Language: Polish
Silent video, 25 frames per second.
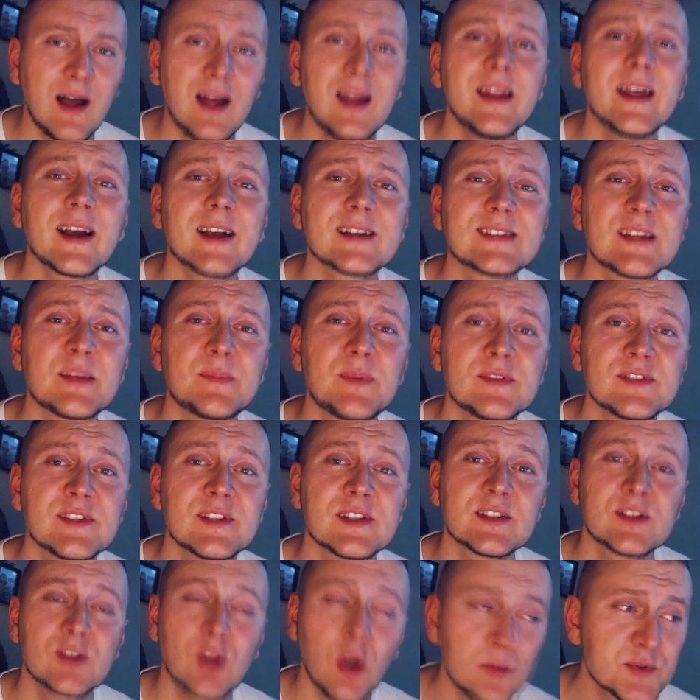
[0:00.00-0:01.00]
Ale jak
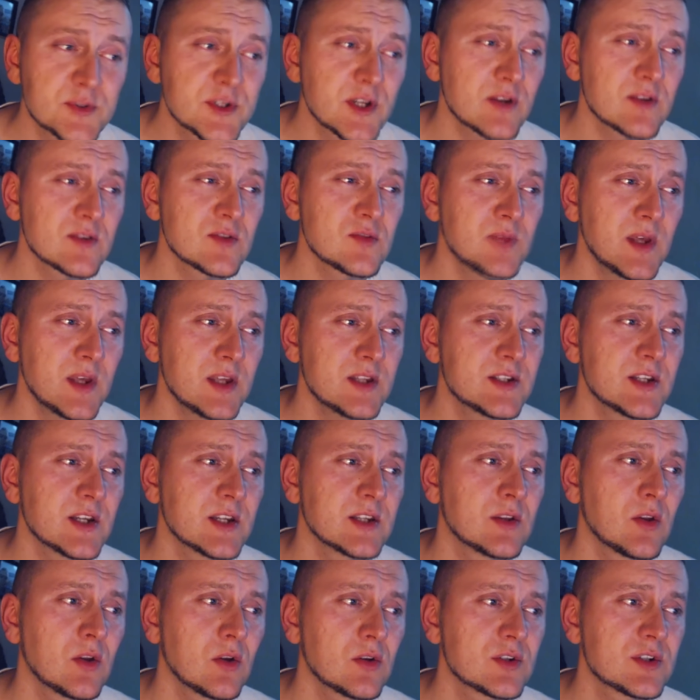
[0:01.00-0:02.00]
zapewne dobrze
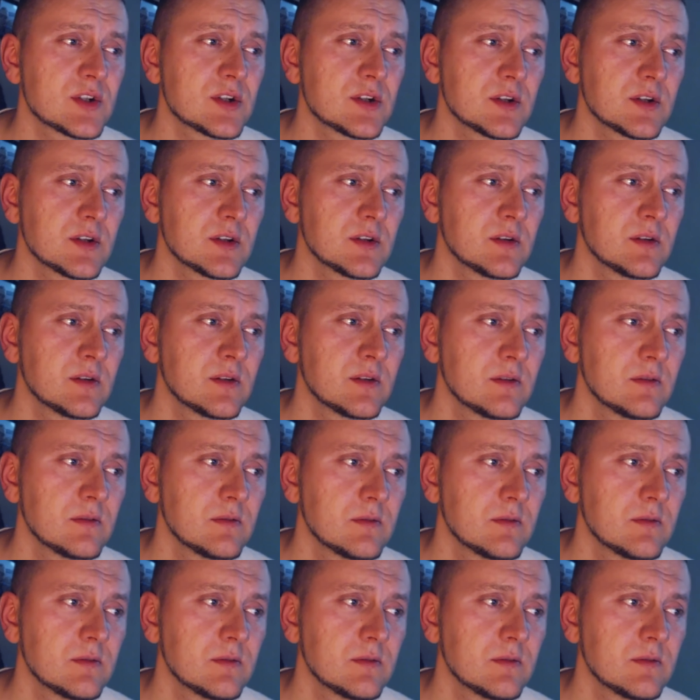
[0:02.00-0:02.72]
rozumiecie, to czy...